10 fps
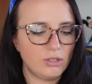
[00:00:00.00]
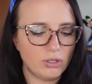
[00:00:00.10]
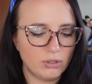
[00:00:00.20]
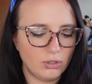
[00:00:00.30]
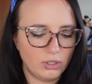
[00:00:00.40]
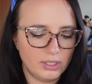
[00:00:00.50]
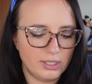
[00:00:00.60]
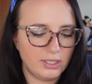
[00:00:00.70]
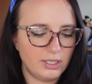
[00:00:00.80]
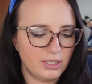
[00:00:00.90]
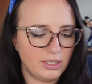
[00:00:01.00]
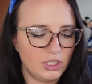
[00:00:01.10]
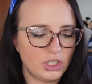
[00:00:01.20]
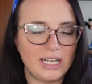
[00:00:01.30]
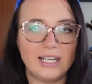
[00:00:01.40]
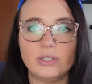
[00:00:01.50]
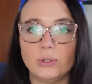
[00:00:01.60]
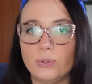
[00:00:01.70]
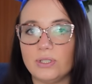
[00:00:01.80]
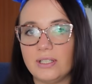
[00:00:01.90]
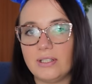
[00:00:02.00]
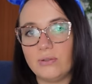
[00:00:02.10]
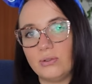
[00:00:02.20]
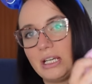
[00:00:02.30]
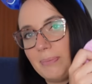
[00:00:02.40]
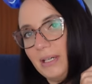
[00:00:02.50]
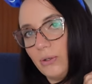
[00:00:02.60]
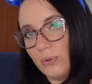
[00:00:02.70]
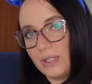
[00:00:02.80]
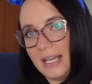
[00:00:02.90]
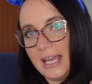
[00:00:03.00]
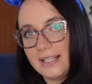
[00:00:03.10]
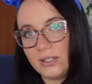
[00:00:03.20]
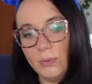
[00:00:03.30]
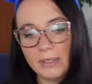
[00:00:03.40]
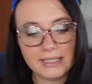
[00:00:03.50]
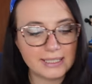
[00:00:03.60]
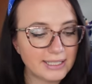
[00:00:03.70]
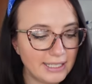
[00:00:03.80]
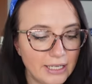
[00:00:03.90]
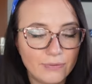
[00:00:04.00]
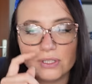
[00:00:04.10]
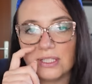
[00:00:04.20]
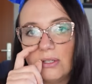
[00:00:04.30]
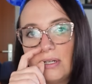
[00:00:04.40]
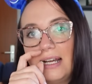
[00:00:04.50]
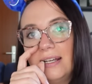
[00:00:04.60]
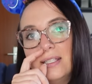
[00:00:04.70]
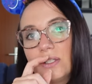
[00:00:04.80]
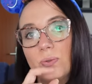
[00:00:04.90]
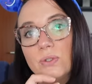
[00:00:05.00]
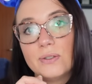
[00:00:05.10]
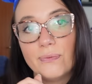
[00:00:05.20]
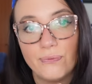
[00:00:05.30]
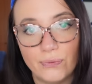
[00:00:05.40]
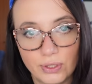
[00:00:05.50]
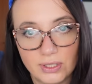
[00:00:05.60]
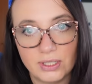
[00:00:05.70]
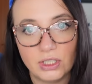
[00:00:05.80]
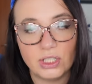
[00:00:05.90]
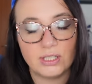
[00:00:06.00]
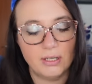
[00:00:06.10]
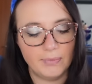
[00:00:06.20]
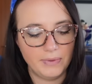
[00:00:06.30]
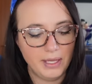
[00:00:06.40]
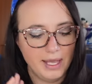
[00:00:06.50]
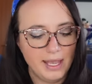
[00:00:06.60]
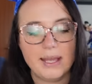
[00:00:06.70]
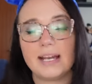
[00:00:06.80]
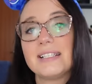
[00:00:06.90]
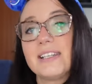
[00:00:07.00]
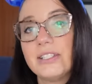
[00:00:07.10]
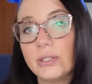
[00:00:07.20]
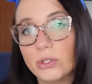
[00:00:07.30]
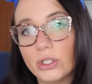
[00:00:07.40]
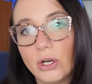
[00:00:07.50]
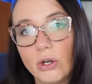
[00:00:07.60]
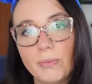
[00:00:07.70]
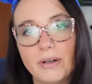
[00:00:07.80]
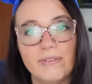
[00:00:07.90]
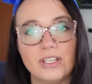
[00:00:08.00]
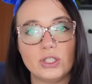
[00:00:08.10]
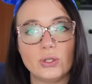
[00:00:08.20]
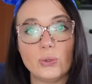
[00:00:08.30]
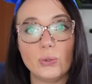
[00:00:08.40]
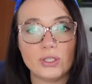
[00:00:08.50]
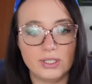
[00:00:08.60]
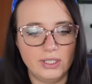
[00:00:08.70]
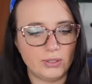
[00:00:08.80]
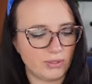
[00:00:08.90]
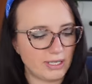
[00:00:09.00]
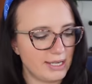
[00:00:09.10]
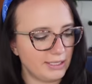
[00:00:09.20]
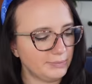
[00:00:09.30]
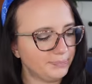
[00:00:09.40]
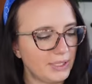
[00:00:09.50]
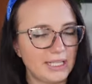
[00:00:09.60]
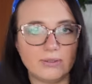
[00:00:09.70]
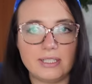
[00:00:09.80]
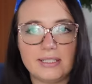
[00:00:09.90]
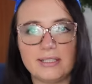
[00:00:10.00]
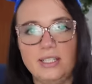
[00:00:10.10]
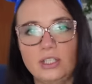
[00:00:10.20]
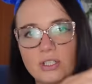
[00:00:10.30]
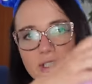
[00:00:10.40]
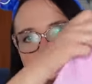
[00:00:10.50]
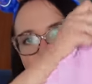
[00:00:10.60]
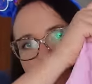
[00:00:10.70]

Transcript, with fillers: Euro gekostet. Äh, ich trage Größe, also ich habe hier Größe S. Übrigens, das Kleid von C&A ist Größe 40. Ähm, das interessiert euch ja auch immer, welche Größen ich so trage. Also das T-Shirt ist